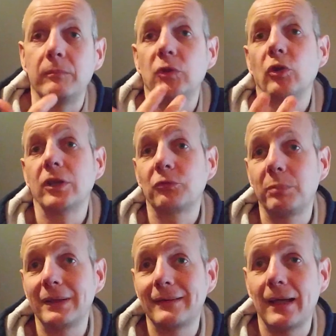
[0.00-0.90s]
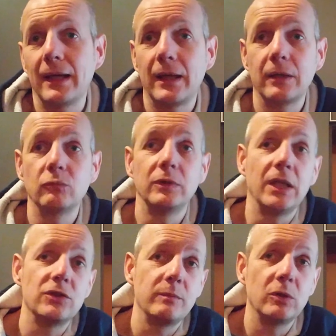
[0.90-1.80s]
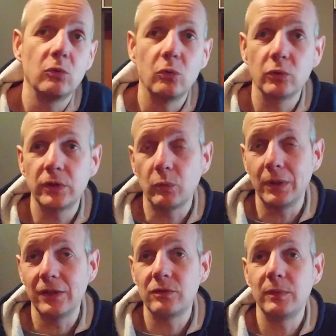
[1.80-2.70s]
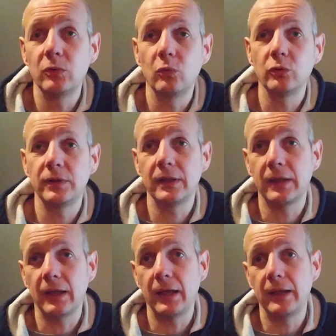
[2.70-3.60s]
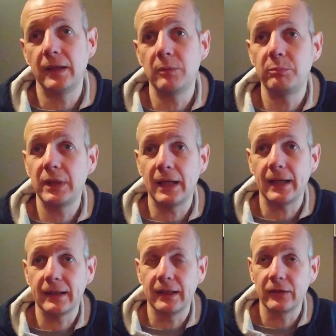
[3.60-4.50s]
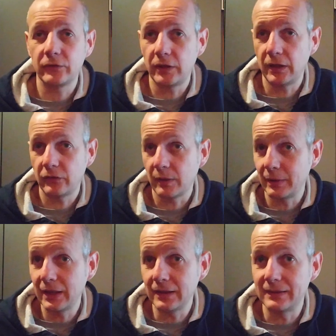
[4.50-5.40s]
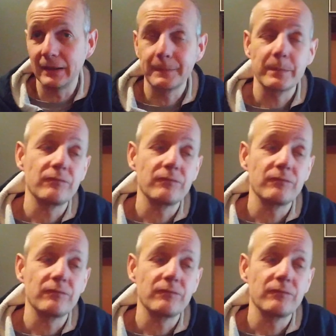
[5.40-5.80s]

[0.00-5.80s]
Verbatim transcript: bisogna aspettare un 10 minuti, 15 minuti che il pH si stabilizzi.